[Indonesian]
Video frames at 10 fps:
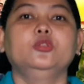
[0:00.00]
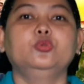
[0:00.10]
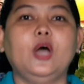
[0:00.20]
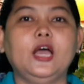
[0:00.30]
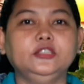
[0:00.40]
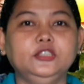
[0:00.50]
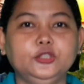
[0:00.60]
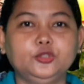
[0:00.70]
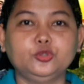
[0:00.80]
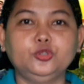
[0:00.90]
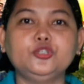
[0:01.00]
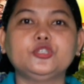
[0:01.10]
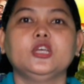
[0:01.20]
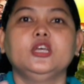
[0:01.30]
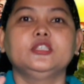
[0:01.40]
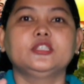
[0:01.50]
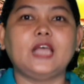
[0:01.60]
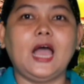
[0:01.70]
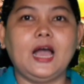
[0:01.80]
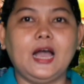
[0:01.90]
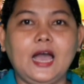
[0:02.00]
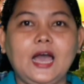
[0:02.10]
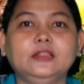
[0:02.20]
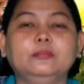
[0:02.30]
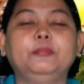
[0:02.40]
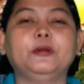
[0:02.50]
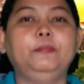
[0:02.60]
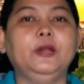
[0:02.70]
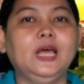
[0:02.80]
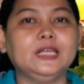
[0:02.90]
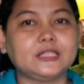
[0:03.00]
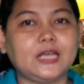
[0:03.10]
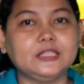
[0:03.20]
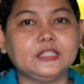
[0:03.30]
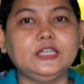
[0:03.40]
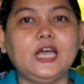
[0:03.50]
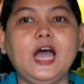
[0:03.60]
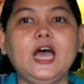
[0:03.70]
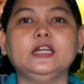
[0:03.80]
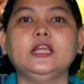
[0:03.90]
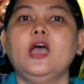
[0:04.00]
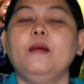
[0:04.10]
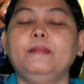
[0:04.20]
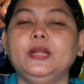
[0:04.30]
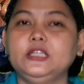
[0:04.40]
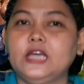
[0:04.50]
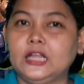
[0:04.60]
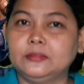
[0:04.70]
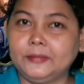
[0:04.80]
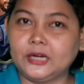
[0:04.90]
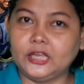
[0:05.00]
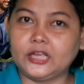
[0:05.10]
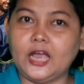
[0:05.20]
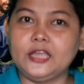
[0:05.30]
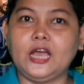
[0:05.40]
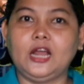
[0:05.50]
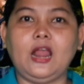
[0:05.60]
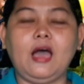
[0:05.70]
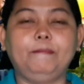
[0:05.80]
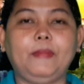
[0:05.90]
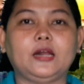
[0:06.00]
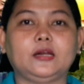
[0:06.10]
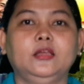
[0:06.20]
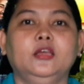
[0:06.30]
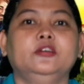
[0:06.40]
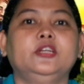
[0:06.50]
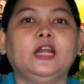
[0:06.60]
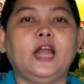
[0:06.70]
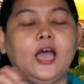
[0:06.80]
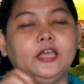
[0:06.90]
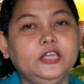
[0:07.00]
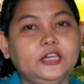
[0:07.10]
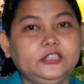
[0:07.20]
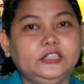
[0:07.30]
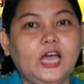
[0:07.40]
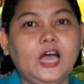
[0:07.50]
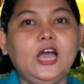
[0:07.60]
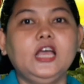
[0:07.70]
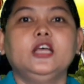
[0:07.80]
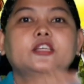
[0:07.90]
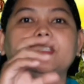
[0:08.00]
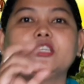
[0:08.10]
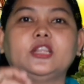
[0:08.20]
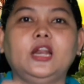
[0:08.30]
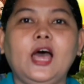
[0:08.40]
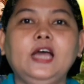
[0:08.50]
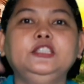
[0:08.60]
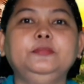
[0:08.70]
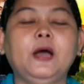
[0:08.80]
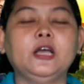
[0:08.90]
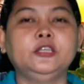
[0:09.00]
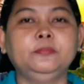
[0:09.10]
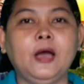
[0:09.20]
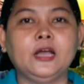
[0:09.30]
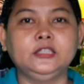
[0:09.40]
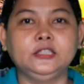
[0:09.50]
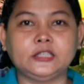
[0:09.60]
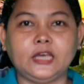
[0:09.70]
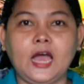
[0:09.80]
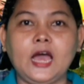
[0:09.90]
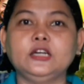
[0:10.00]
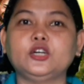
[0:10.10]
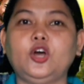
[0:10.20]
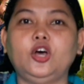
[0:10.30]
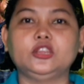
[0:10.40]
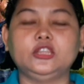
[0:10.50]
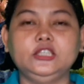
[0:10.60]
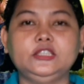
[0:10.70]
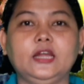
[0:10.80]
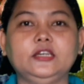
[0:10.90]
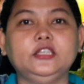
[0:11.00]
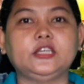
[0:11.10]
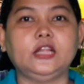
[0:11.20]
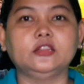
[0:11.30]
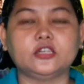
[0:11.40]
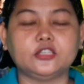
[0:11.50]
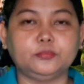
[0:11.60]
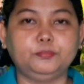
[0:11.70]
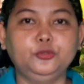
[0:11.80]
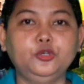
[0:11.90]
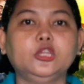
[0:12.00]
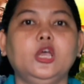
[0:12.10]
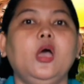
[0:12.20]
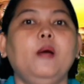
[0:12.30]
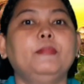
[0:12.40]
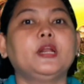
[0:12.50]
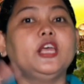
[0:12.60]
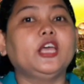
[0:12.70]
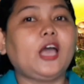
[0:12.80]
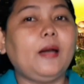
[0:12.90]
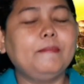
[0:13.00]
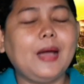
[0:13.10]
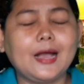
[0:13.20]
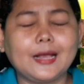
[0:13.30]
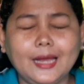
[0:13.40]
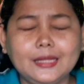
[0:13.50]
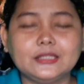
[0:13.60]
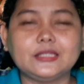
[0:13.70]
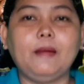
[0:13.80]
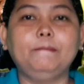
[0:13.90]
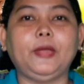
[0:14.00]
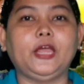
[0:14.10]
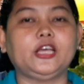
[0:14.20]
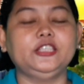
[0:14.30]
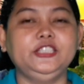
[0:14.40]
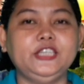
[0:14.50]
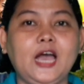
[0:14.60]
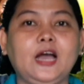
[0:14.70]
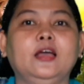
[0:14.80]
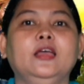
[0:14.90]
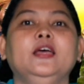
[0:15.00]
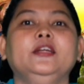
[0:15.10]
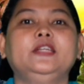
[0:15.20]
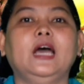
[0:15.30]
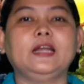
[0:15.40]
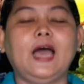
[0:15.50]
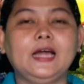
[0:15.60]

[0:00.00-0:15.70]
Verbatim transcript: Tuhan Yesus sangat berbelas kasihan melihat mereka yang lapar dan akhirnya setelah dibagi-bagikan roti dan ikan tersebut mereka makan sampai kenyang dan